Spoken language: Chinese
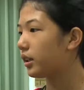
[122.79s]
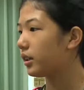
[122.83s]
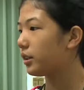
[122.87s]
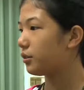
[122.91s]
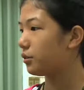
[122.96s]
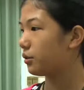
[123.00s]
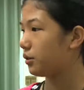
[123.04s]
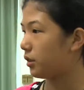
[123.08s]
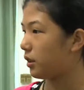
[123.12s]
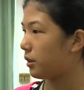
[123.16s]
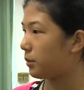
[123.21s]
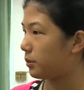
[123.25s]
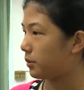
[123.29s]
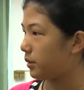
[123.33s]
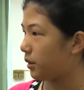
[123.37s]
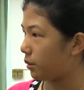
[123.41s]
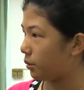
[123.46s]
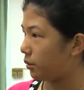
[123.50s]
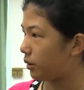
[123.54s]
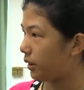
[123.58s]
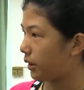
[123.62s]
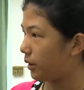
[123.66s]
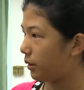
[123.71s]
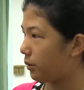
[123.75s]
可以学到比
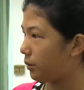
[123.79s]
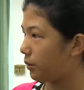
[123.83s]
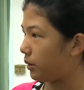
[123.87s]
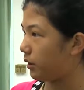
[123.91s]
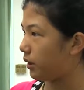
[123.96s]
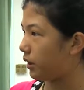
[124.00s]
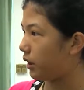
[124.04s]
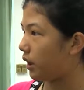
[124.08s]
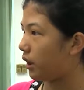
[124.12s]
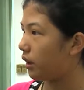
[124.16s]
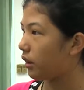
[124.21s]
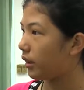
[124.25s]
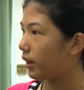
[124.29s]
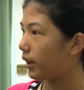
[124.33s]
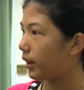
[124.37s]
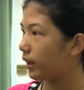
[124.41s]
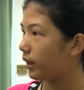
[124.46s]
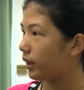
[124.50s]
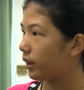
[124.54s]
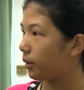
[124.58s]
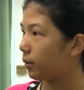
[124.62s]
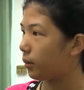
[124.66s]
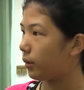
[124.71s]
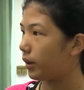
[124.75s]
较多英文，然后可
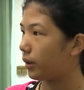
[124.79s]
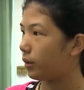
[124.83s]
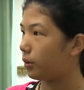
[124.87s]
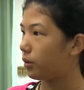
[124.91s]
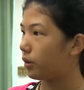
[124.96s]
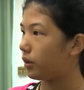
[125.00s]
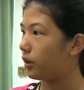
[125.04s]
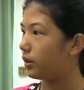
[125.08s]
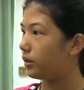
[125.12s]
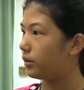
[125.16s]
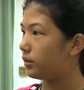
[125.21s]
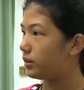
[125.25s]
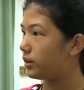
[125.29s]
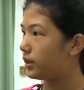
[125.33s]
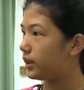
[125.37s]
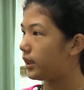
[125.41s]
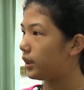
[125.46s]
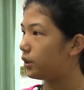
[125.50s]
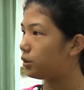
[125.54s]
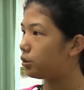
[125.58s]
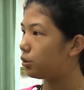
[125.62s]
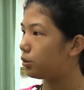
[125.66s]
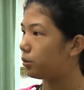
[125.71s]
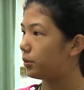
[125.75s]
以跟外国人
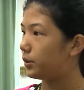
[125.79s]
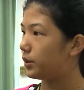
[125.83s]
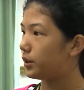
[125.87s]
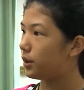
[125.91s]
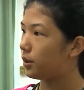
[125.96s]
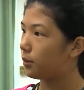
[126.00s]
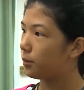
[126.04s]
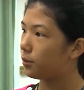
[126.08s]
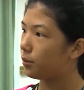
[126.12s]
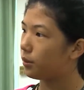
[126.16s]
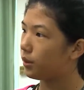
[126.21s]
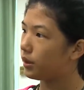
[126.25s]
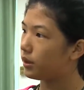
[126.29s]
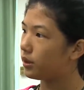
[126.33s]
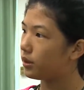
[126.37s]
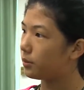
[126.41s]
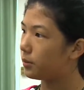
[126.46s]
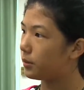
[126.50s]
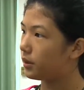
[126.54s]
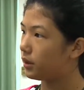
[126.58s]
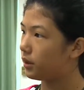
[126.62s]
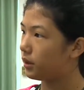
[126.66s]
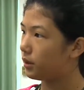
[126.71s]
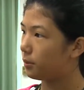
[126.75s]
接触，比较不会
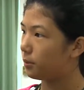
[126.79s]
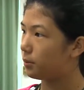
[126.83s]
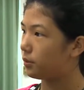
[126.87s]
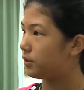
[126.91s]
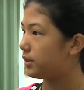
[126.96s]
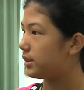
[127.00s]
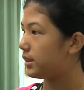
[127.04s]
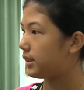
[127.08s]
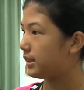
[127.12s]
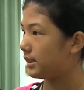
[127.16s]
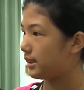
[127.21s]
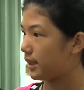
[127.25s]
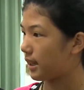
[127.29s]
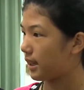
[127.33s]
那么的不自